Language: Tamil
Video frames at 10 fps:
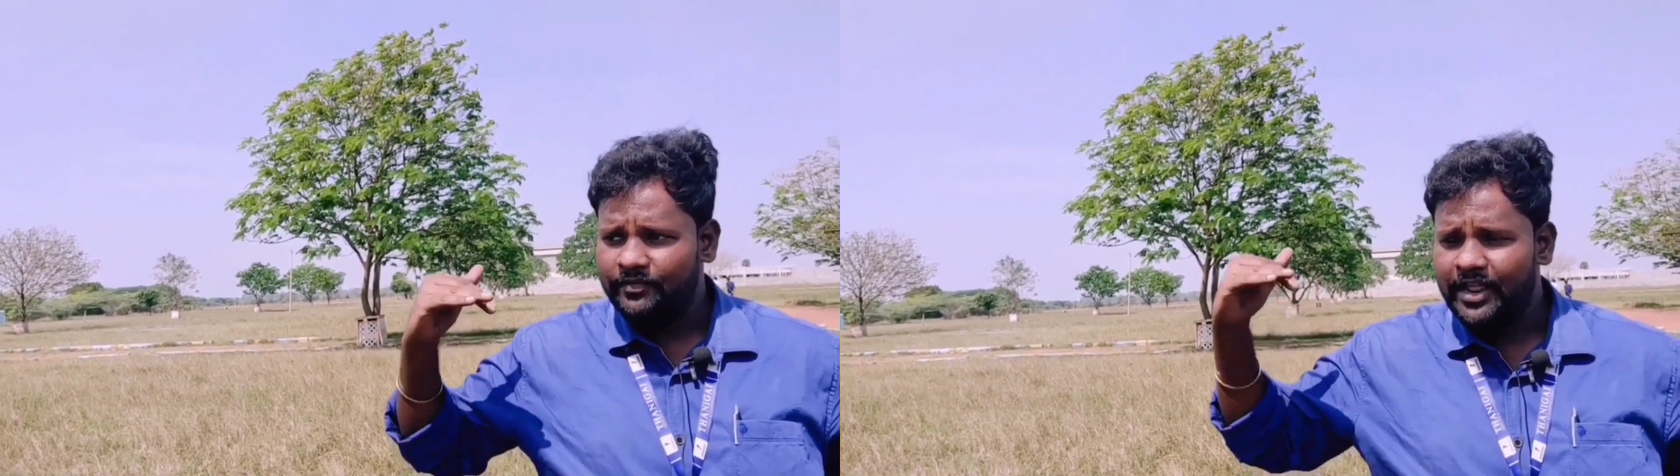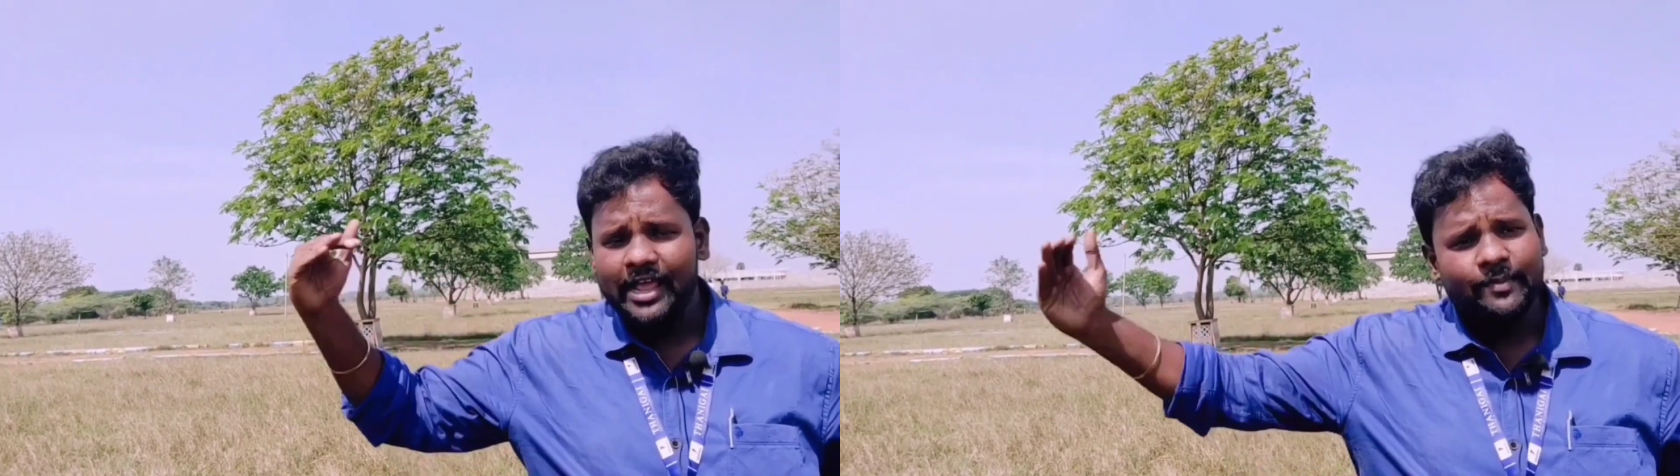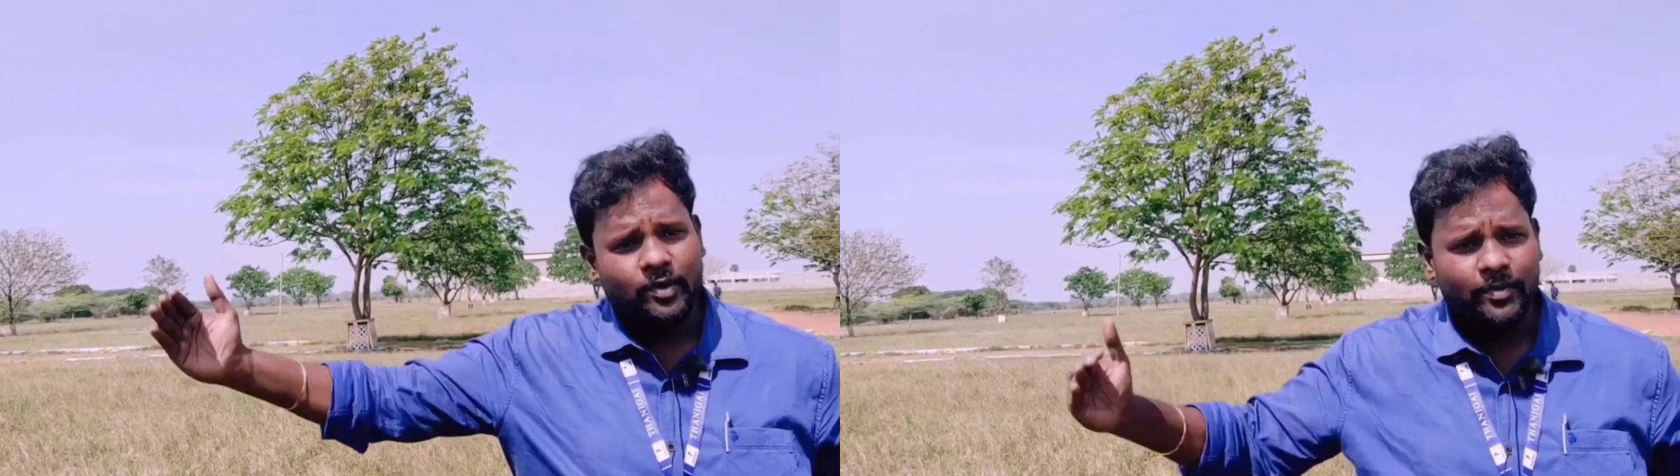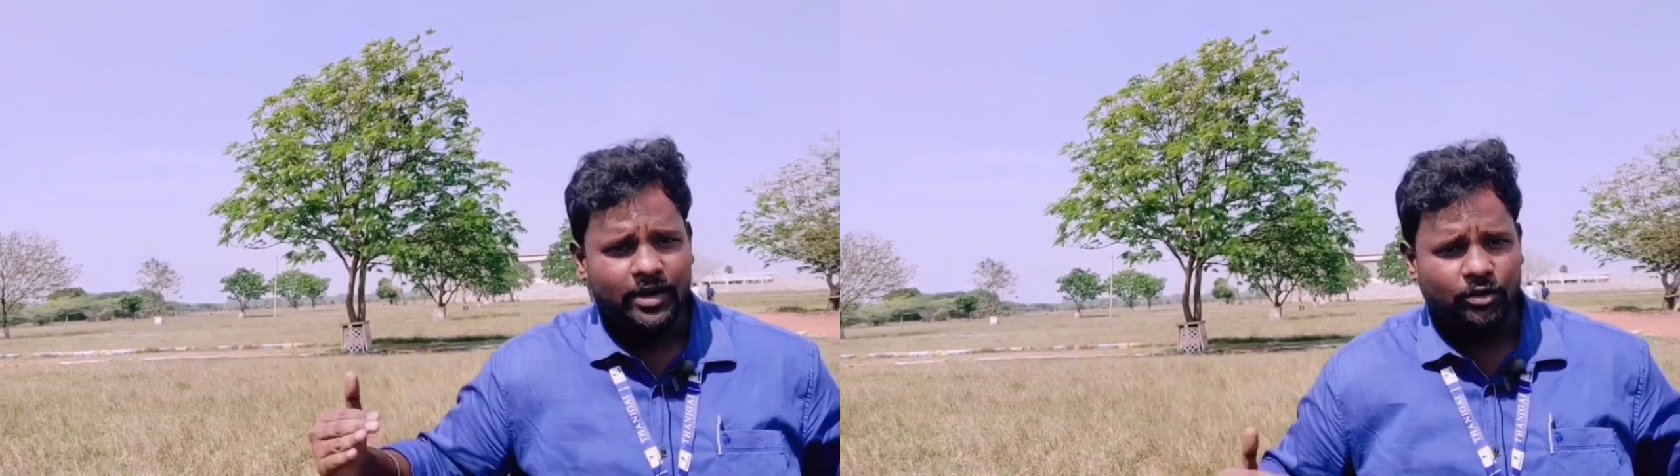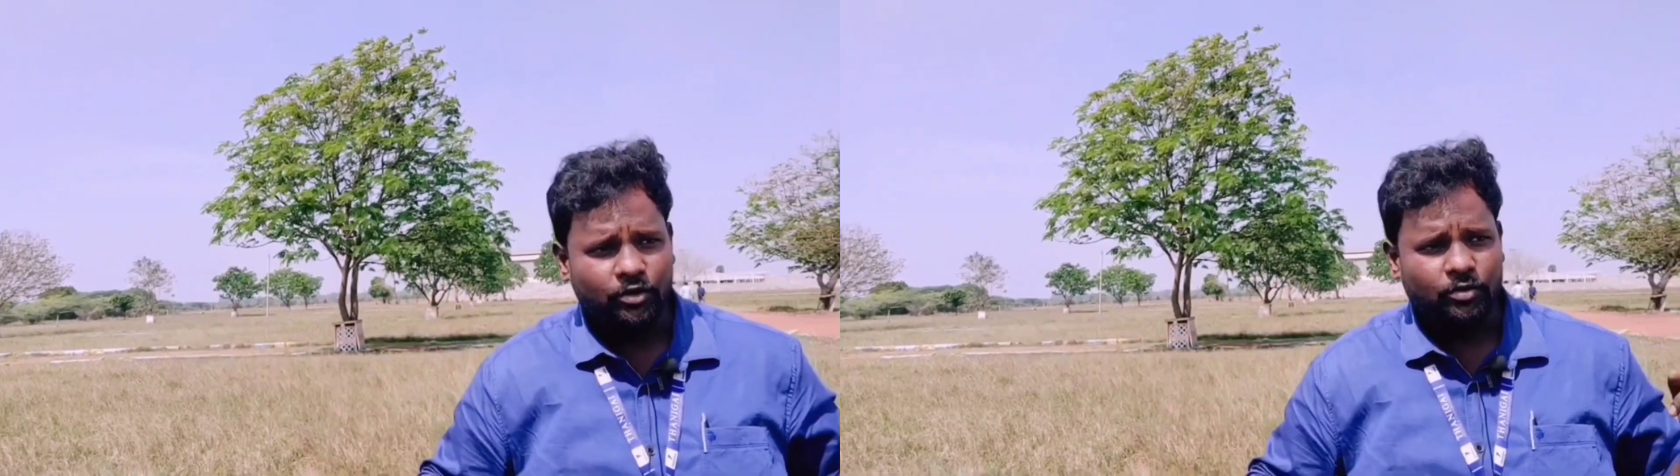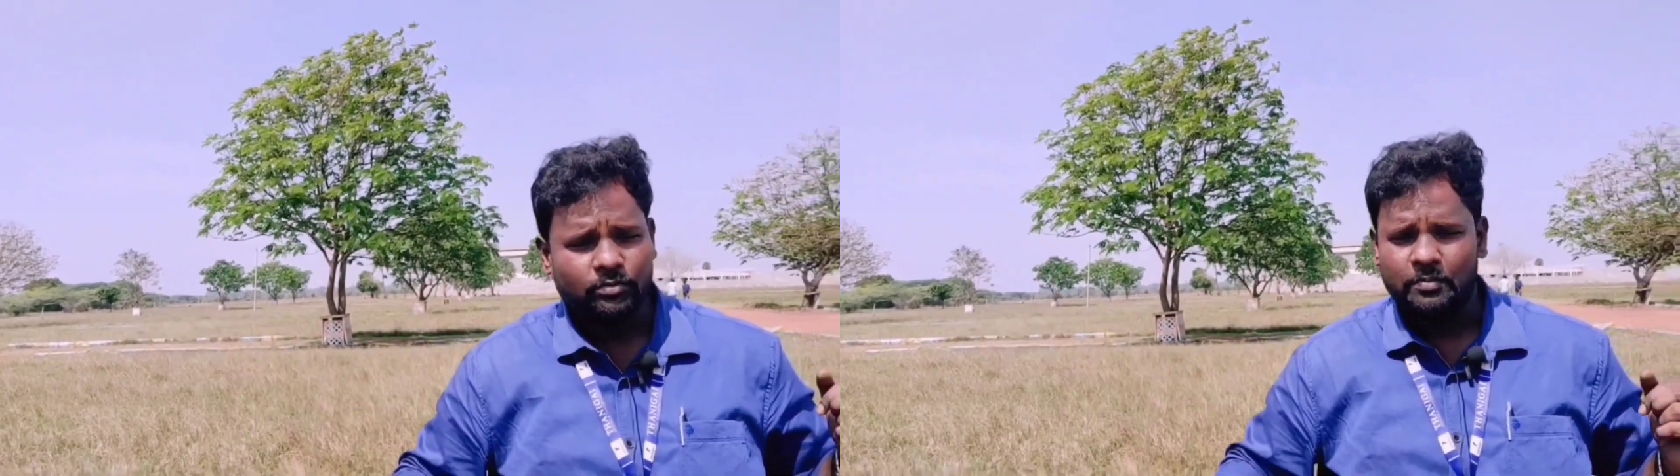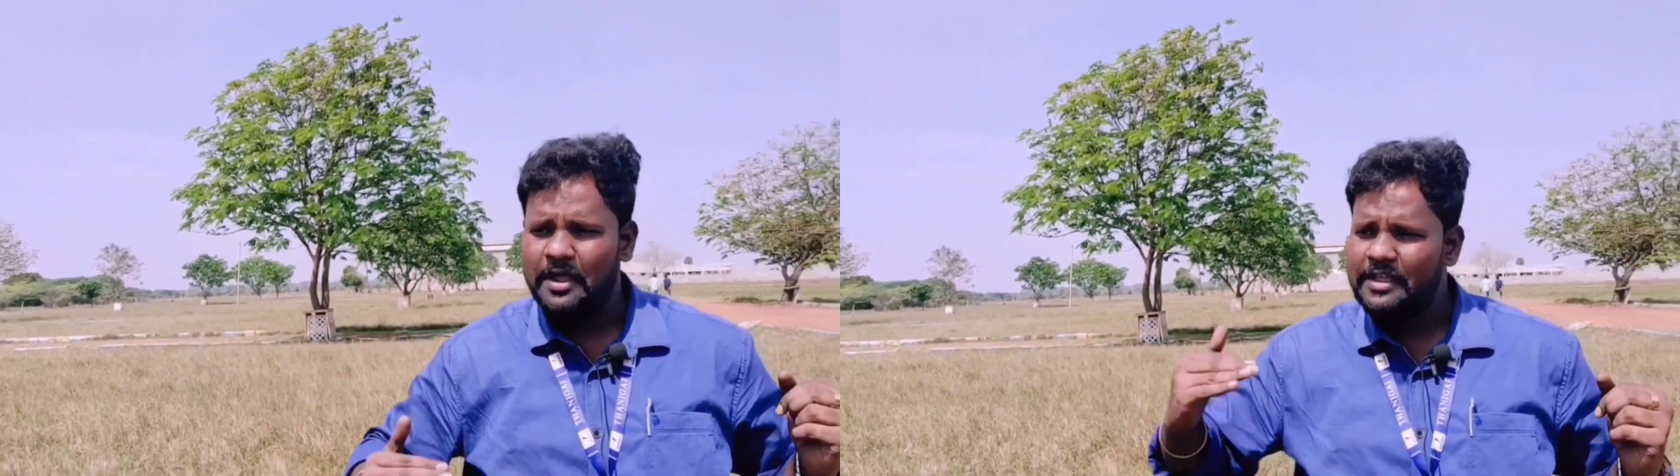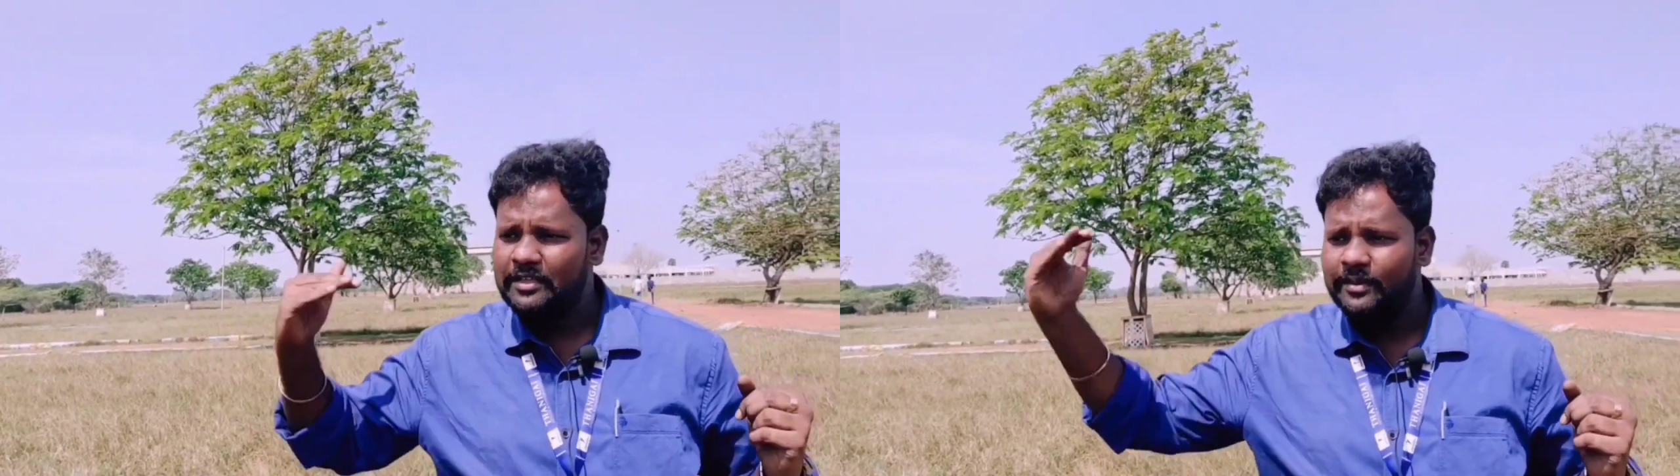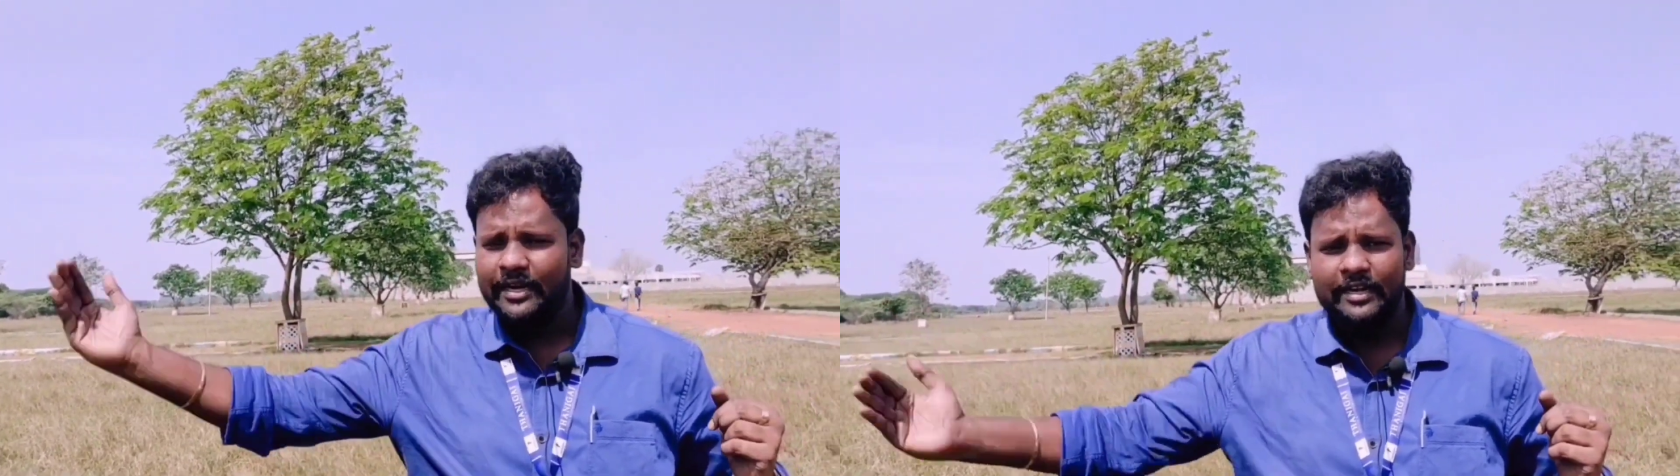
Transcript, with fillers: விநாயகபுரமாக இருக்கட்டும் பயங்கரமாக